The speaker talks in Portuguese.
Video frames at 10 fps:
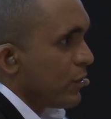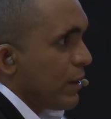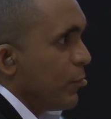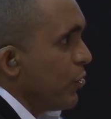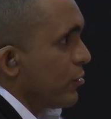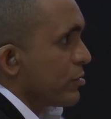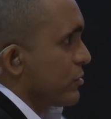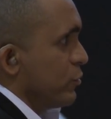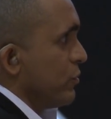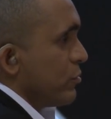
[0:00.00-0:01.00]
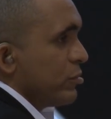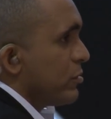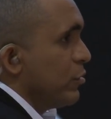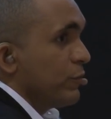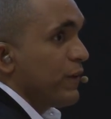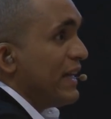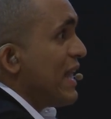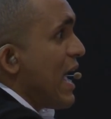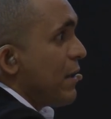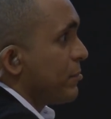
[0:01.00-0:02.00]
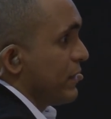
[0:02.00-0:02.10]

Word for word: acabou. e não vai dar.